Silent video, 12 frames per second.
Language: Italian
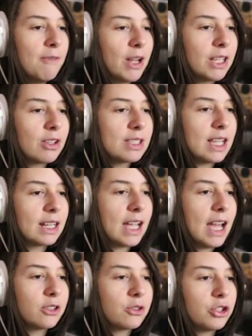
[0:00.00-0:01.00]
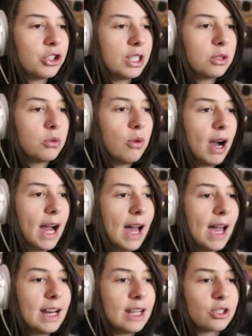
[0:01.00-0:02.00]
Fatto sta che eccoci
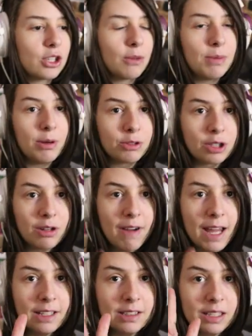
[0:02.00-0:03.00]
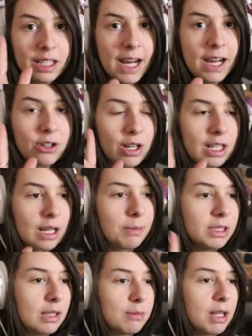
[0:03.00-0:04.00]
qua, adesso dobbiamo trovare tre
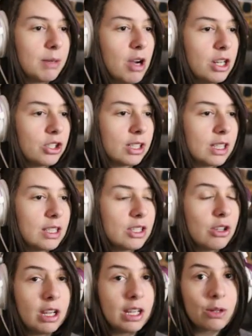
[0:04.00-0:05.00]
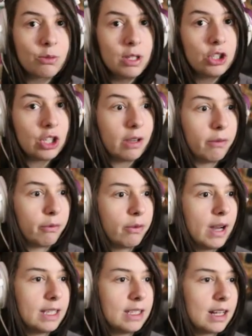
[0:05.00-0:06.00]
collegamenti mnemonici Attenzione che qui c'è
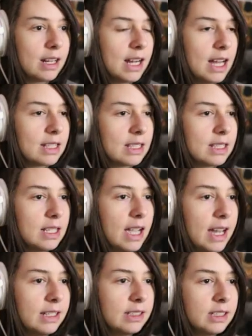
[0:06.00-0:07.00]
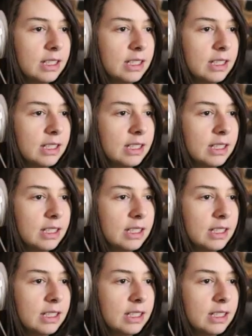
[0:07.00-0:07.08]
fire ragazzi, eh